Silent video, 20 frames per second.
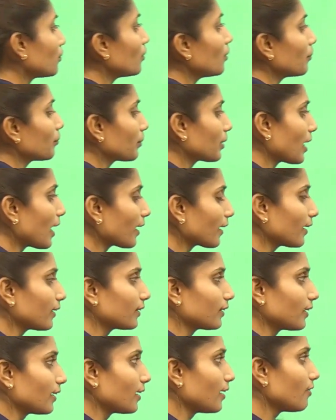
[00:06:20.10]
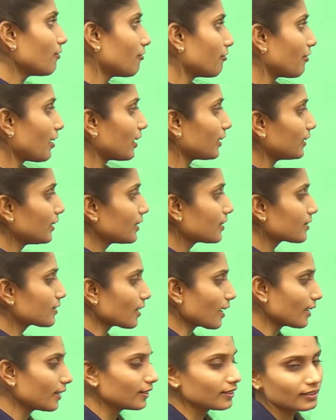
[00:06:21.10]
हम क्या कहते हैं वैदिक
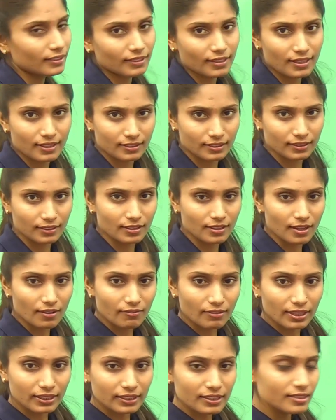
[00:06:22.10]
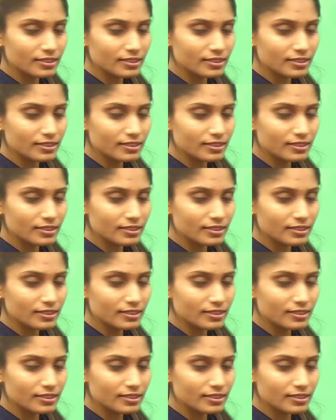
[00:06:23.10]
साहित्य कहते हैं वैदिक